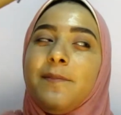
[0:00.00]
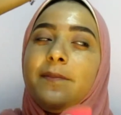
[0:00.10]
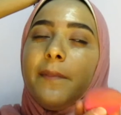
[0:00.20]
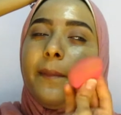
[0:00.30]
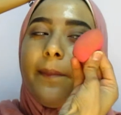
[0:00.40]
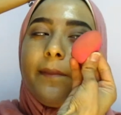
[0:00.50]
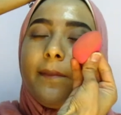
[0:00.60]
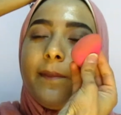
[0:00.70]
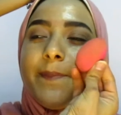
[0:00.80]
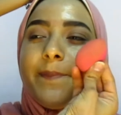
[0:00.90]
زي ما انتم
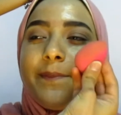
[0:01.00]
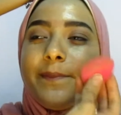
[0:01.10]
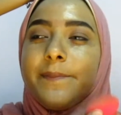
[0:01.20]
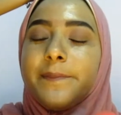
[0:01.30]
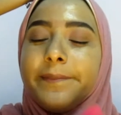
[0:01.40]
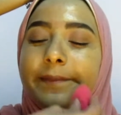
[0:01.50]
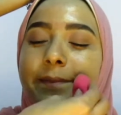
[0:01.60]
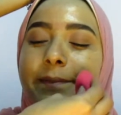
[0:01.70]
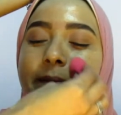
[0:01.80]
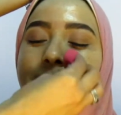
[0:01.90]
شايفين هنا بقى اخدت
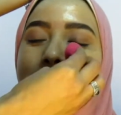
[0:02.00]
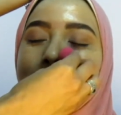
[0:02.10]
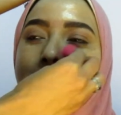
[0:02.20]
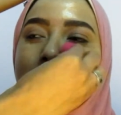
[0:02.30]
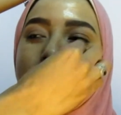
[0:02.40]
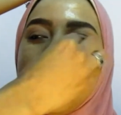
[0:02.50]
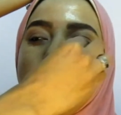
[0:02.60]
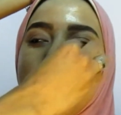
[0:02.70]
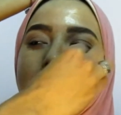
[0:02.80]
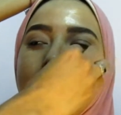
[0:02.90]
البيوتي بلندر
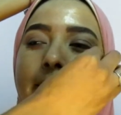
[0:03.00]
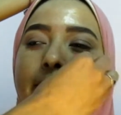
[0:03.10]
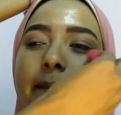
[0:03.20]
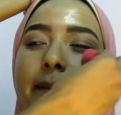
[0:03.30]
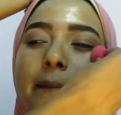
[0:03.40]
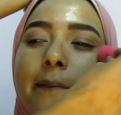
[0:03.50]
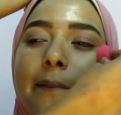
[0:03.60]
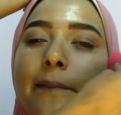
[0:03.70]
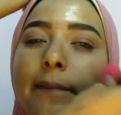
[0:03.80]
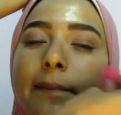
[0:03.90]
ومشيتها على البشره كلها
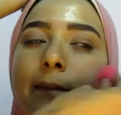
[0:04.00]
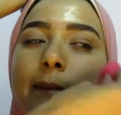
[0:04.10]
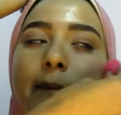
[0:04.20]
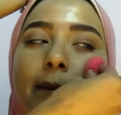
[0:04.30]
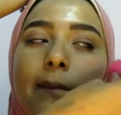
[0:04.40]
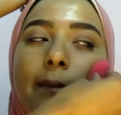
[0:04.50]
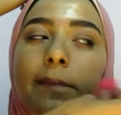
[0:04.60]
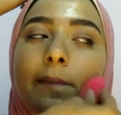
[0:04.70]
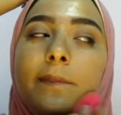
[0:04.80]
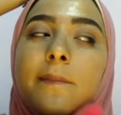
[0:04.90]
عشان
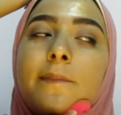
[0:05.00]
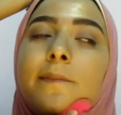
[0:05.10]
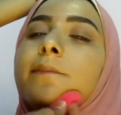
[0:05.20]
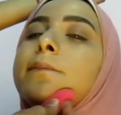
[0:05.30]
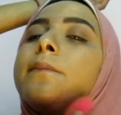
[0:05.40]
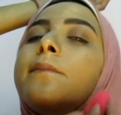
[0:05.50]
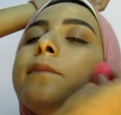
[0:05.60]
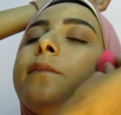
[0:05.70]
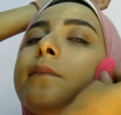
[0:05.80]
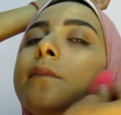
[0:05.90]
تشيل لي اي طبقه
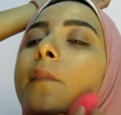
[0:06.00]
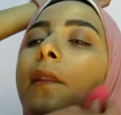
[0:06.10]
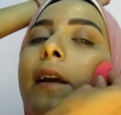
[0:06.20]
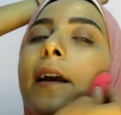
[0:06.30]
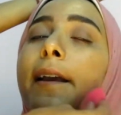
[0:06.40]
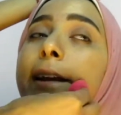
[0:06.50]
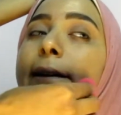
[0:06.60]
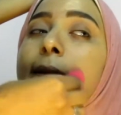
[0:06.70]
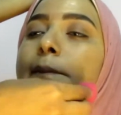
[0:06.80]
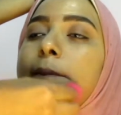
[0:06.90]
زايده الفاونديشن
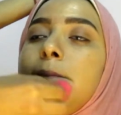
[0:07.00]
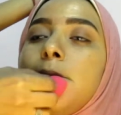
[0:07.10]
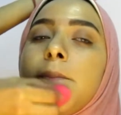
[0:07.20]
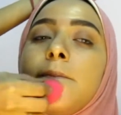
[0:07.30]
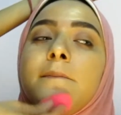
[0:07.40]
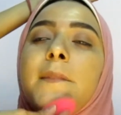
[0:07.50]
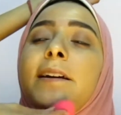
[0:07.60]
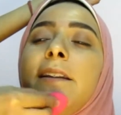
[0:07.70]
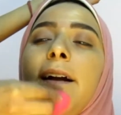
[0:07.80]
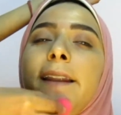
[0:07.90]
سابها لي على البشره
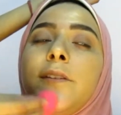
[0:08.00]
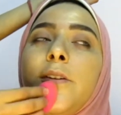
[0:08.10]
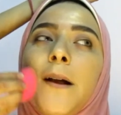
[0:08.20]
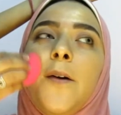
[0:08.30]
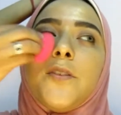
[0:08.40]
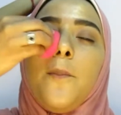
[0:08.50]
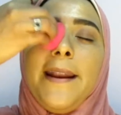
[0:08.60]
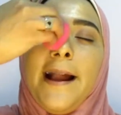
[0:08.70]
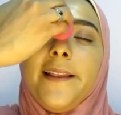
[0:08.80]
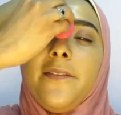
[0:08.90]
وتداري
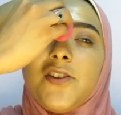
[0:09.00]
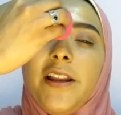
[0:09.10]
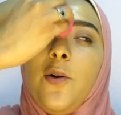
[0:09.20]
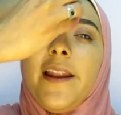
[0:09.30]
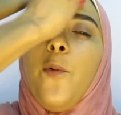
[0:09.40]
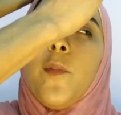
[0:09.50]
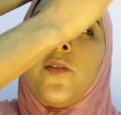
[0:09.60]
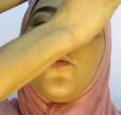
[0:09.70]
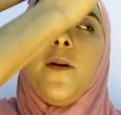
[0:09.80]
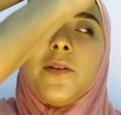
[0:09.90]
اي خطوط البرش
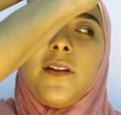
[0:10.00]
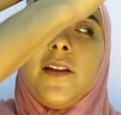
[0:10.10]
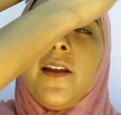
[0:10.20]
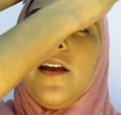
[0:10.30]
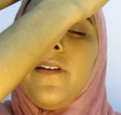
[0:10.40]
عملتها على